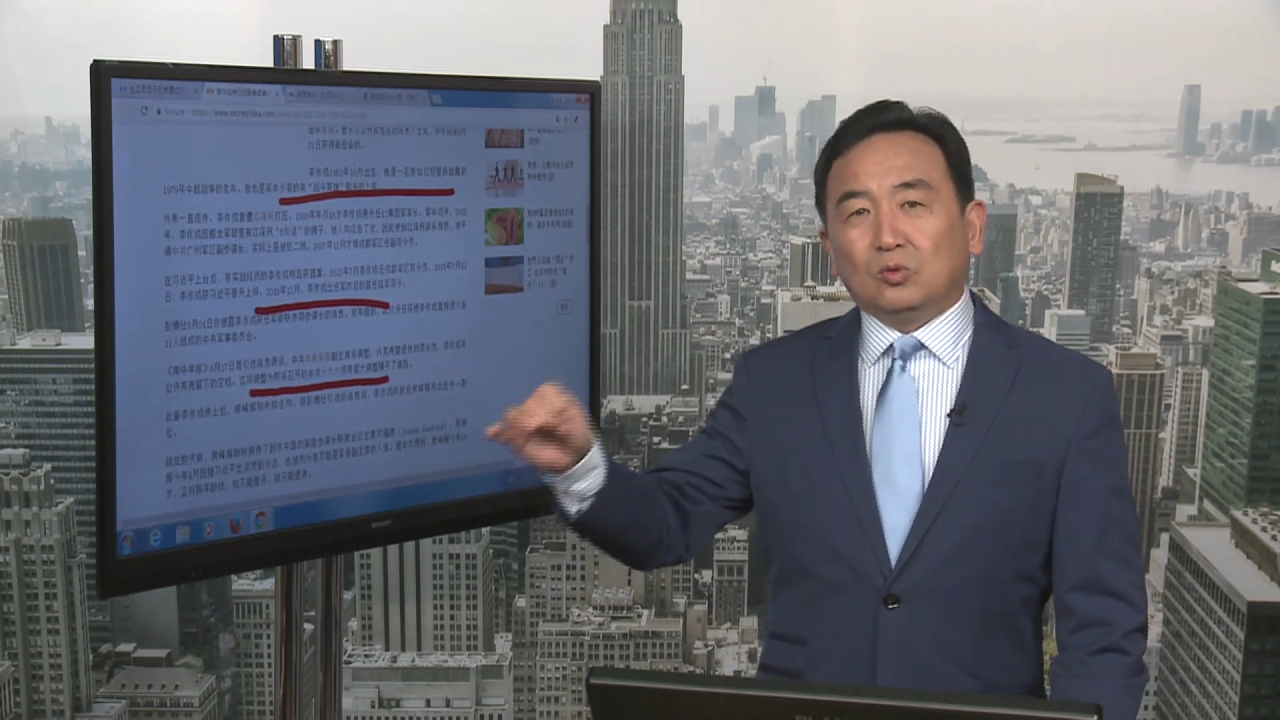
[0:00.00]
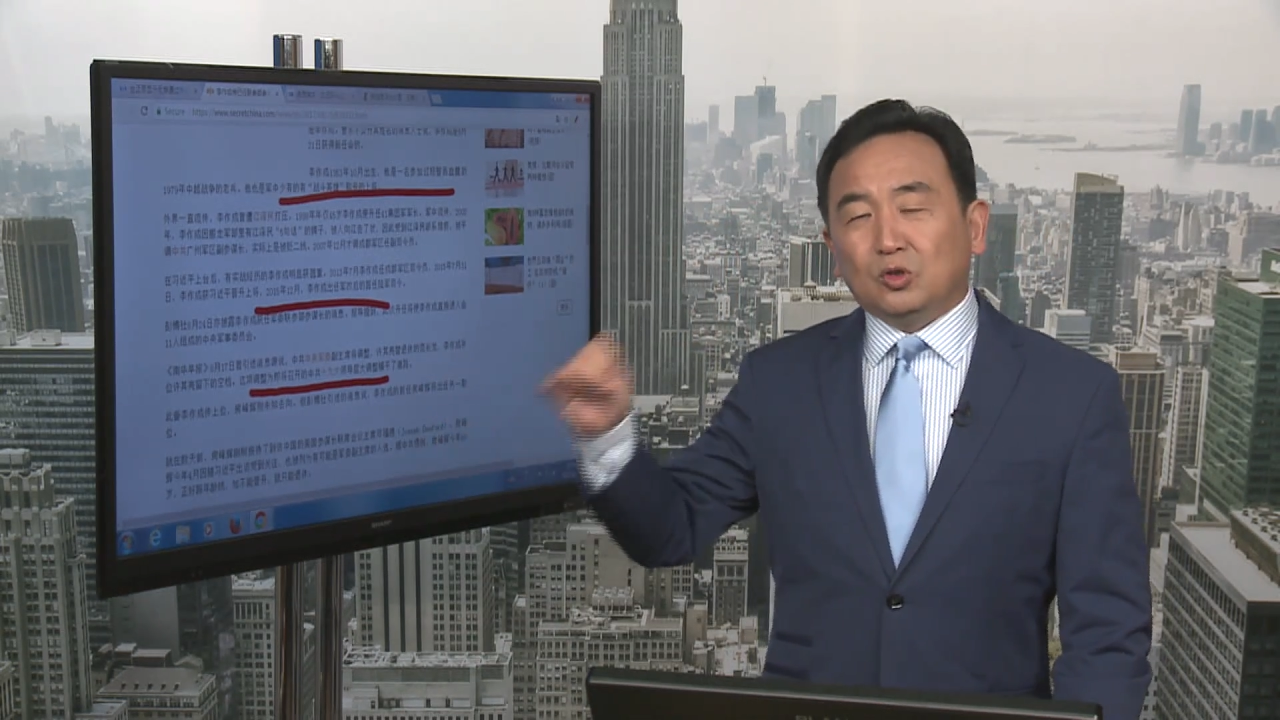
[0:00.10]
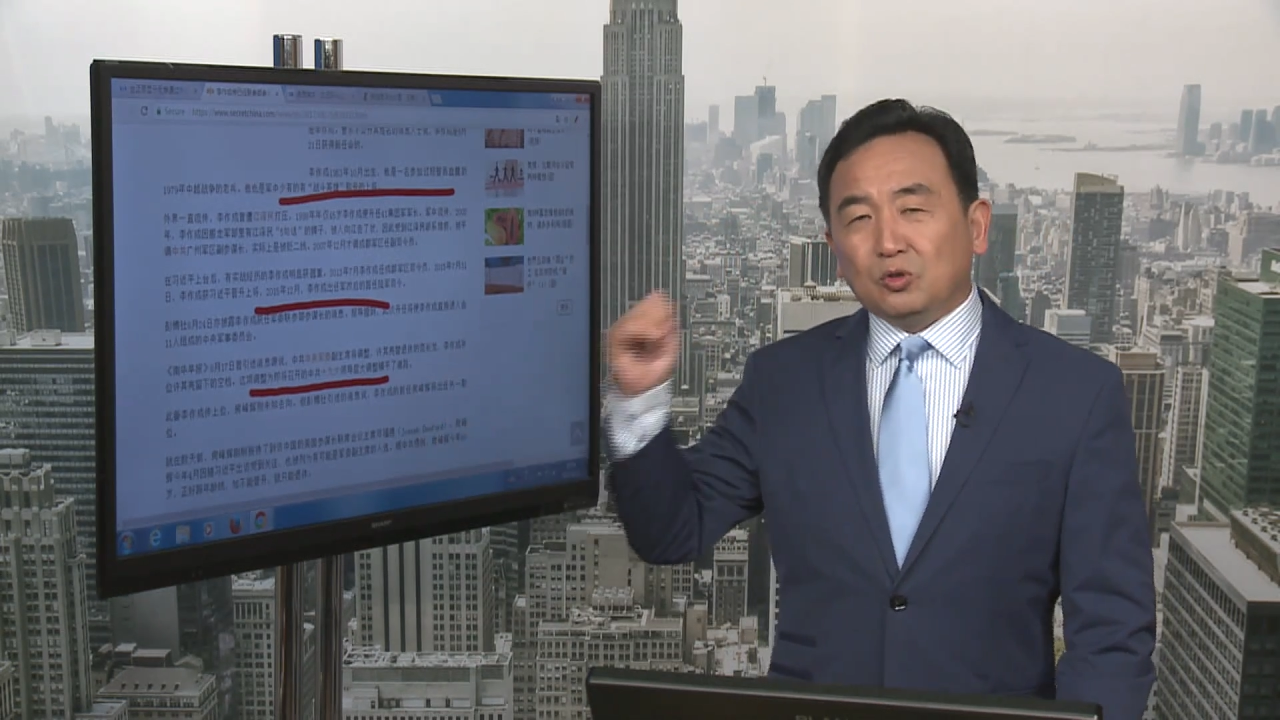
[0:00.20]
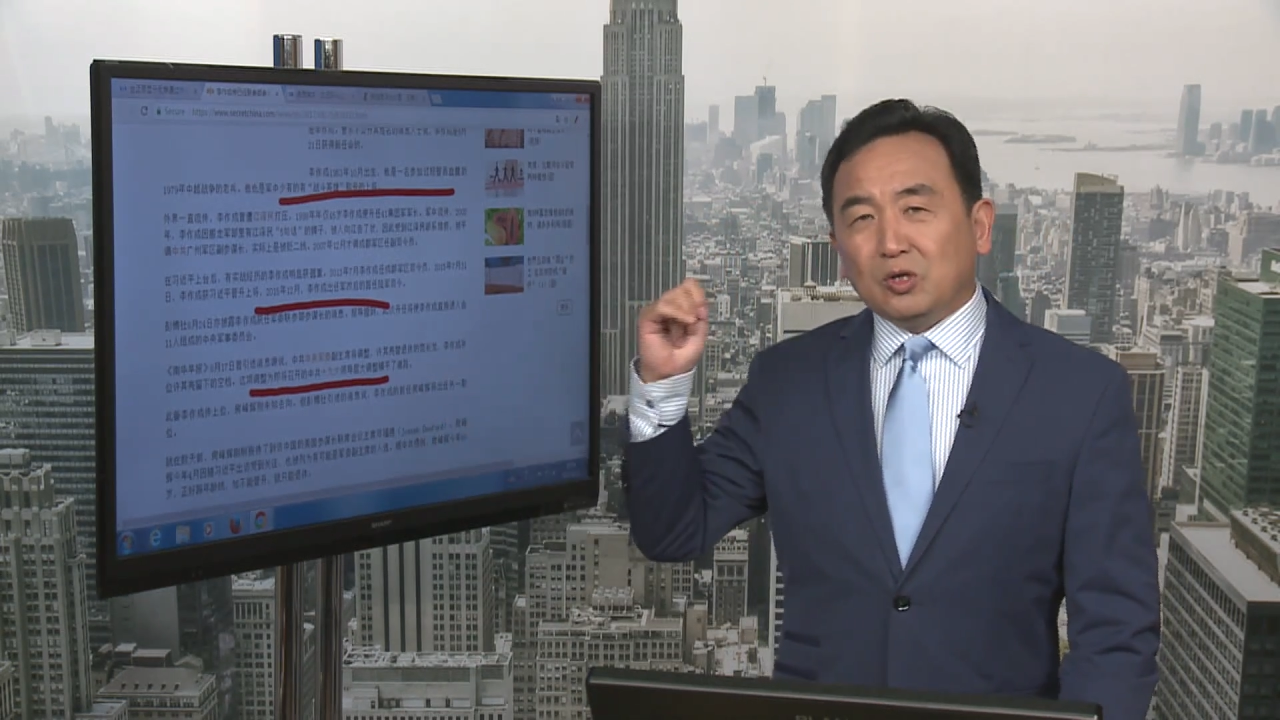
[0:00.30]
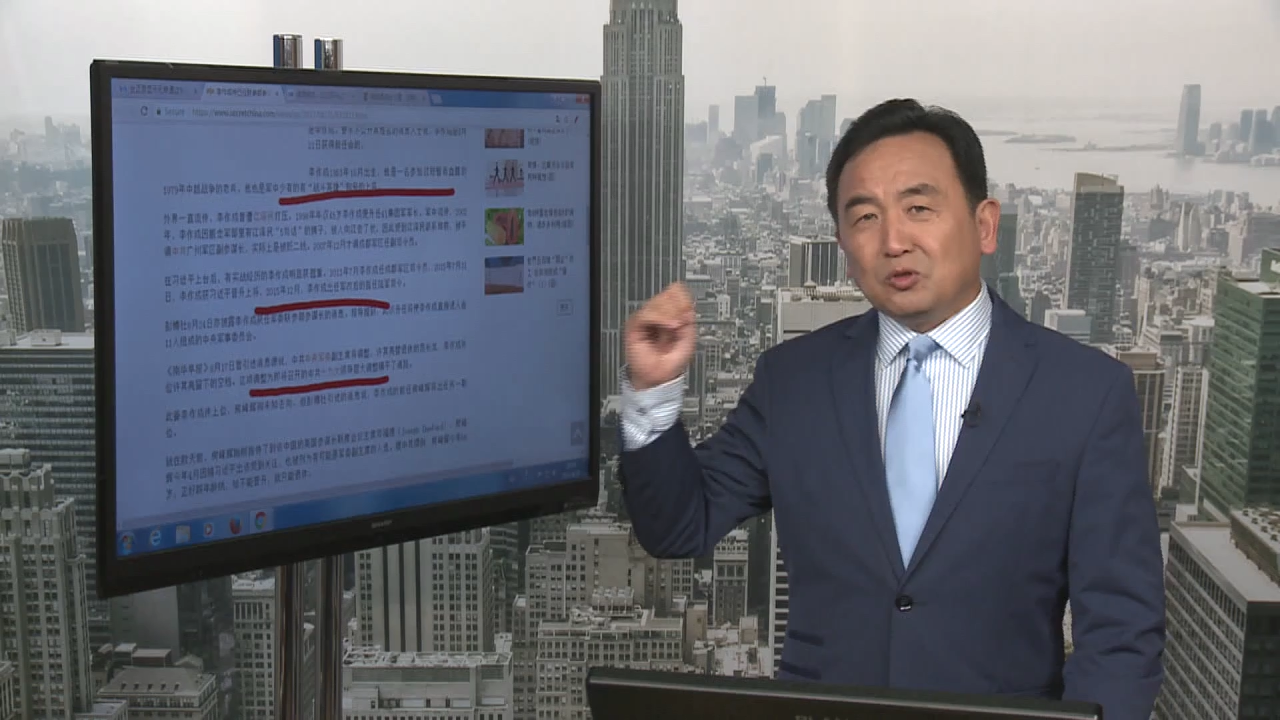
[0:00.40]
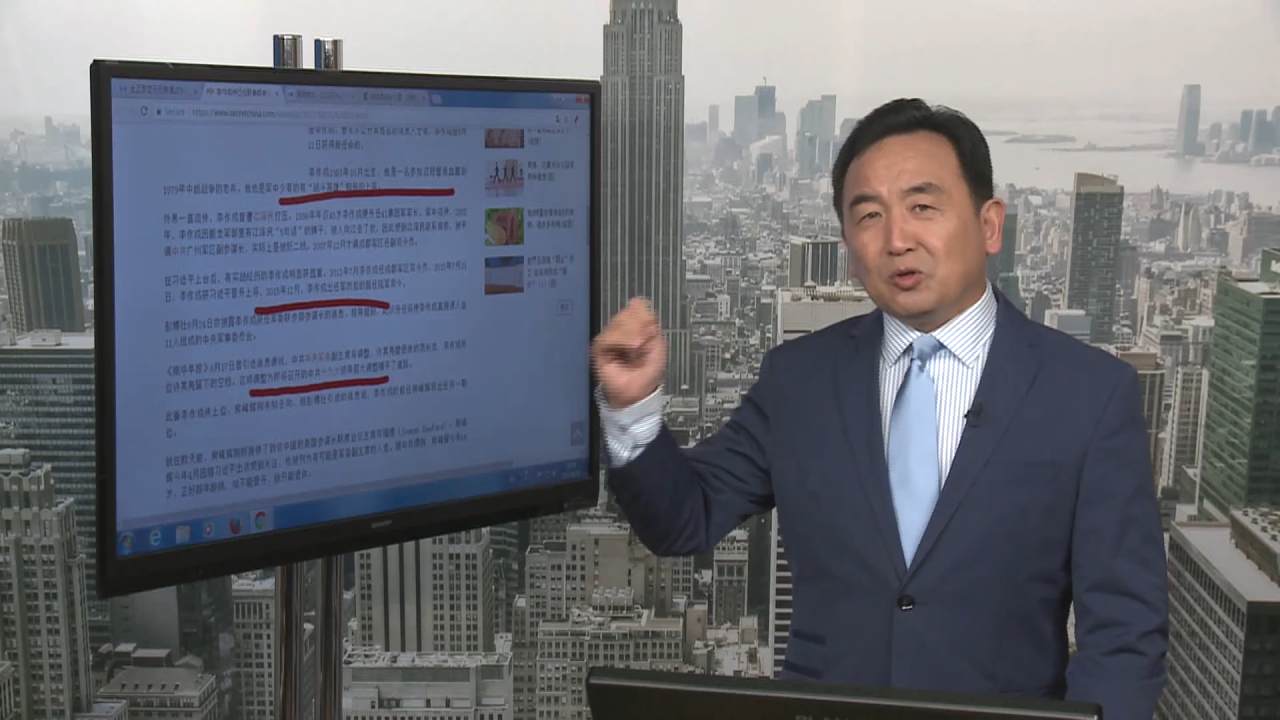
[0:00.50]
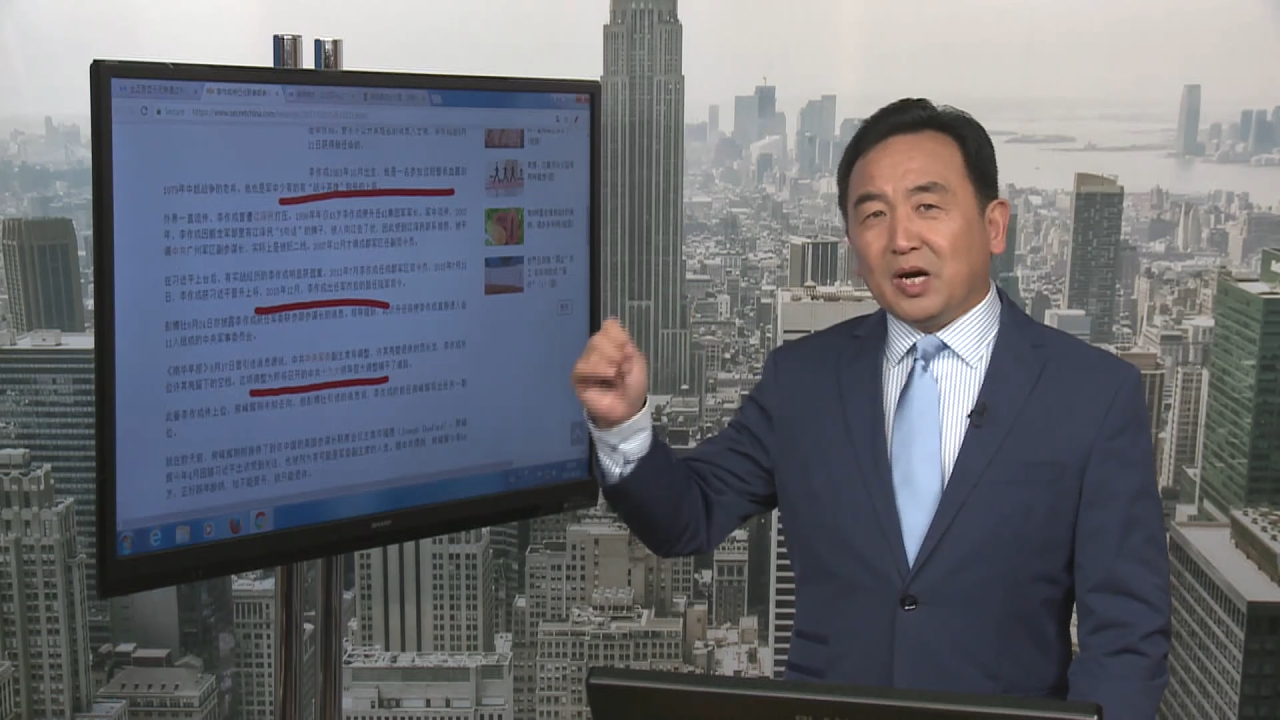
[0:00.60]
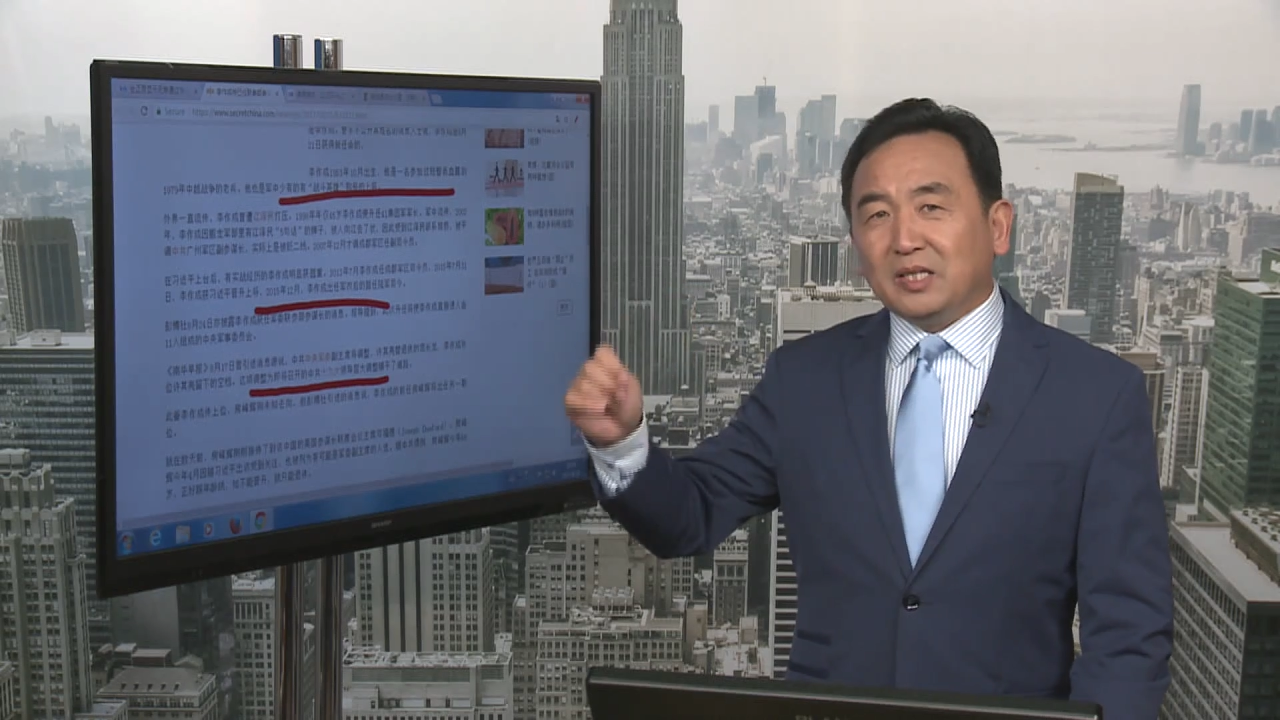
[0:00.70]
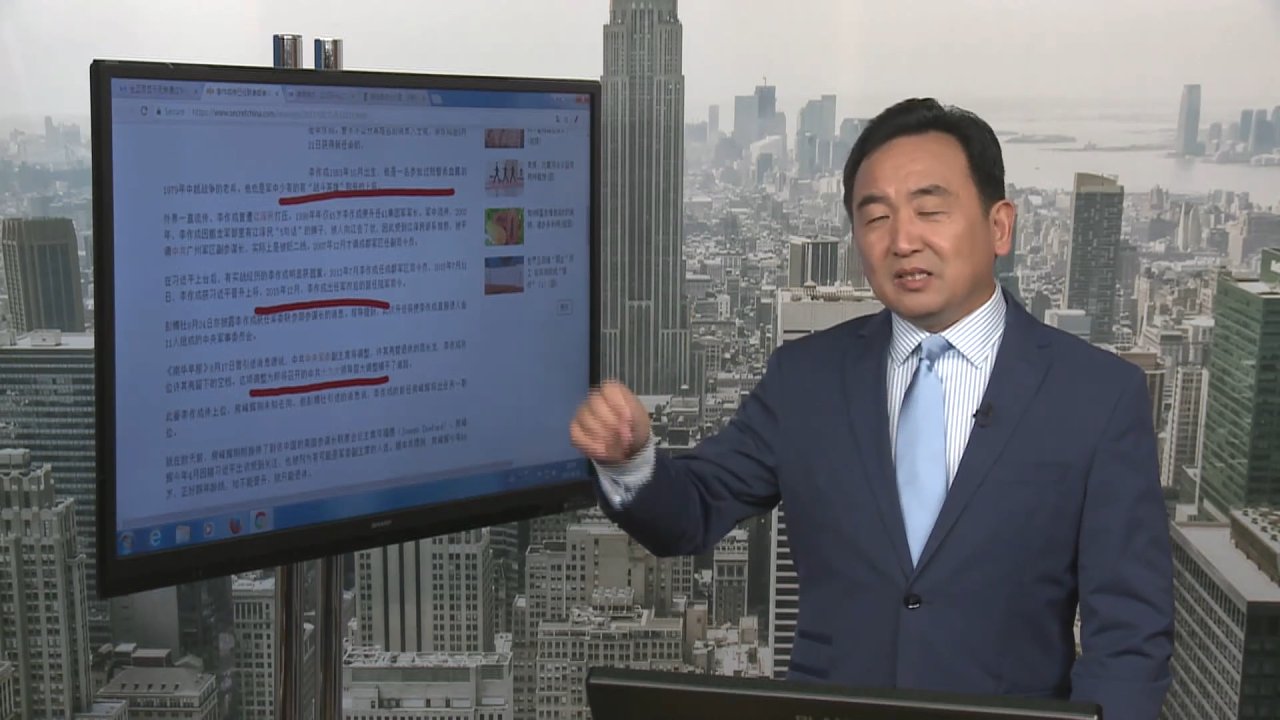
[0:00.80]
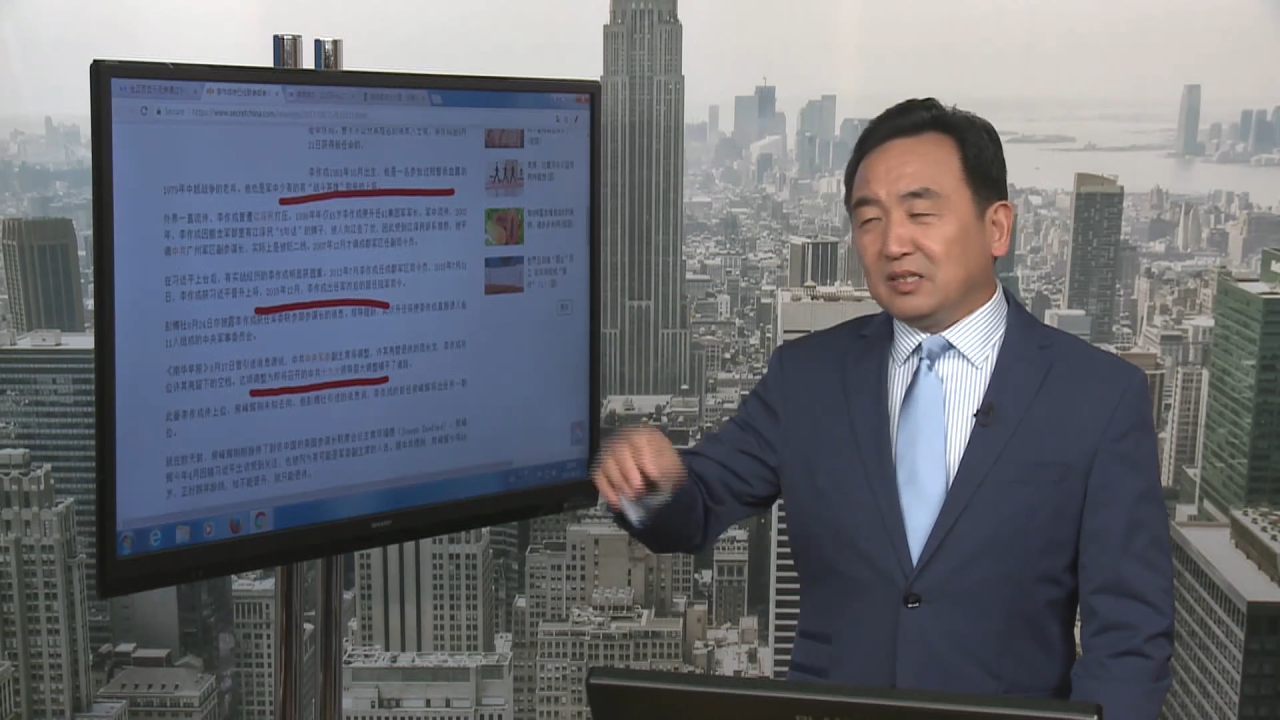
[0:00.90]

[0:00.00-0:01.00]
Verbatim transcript: 宣传，